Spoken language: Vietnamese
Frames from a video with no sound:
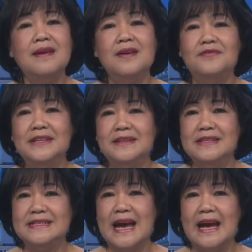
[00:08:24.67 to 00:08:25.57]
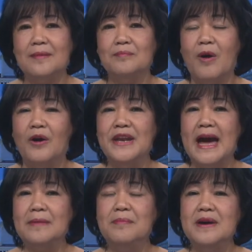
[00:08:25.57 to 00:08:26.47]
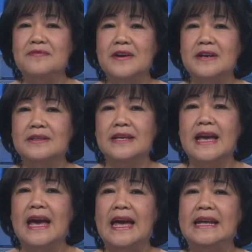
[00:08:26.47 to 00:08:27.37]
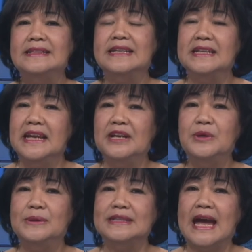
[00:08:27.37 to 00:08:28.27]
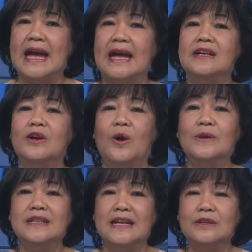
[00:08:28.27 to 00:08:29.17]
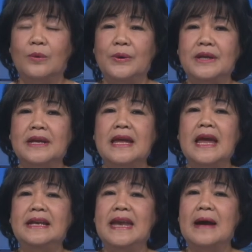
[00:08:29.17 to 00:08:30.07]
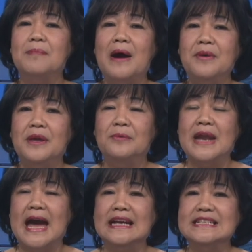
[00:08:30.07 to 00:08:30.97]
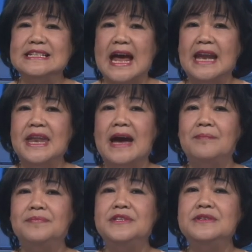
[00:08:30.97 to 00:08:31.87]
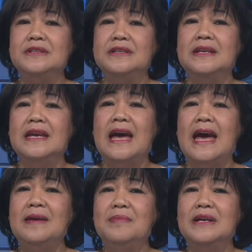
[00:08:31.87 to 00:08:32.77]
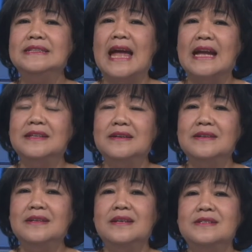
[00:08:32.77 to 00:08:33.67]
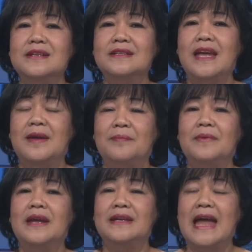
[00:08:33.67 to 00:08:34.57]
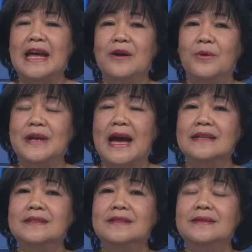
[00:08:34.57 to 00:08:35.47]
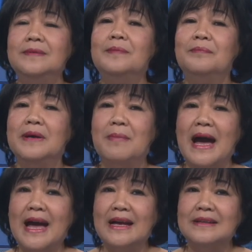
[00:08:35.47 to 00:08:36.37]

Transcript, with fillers: với tình trạng bỏ đảng bơ vơ hay tình nghĩa đồi tà có thể thôi đã báo hiệu đảng rã đám chưa hay mới tả tơi trước thềm đại hội đảng thứ 13.